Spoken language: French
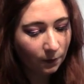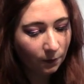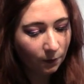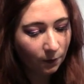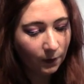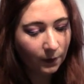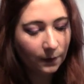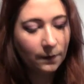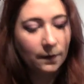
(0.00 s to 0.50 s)

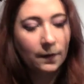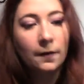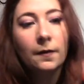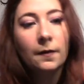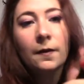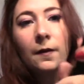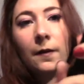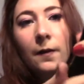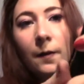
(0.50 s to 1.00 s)
le raisin
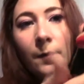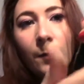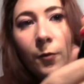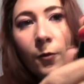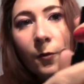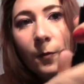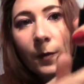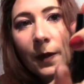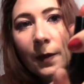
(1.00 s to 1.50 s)
a un
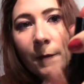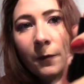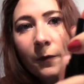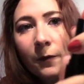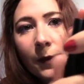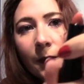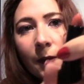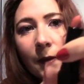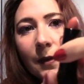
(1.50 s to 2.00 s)
problème,
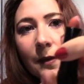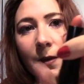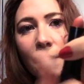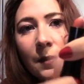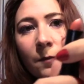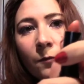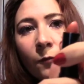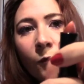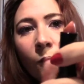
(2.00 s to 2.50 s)
et
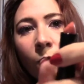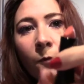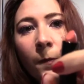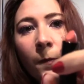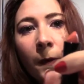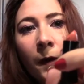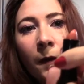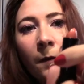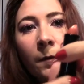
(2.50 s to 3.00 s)
il ne monte
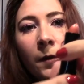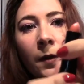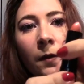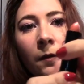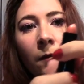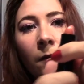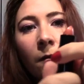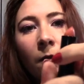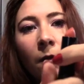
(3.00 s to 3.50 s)
pas,
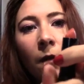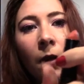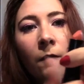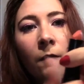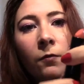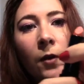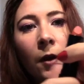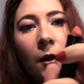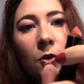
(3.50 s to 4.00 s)
mais euh,
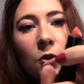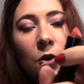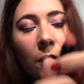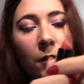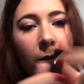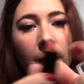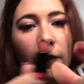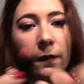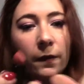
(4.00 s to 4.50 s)
à voir,
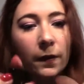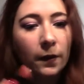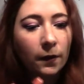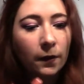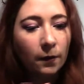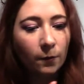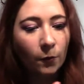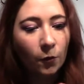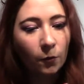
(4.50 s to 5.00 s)
j'arriverai
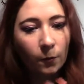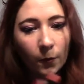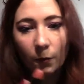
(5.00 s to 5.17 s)
certainement.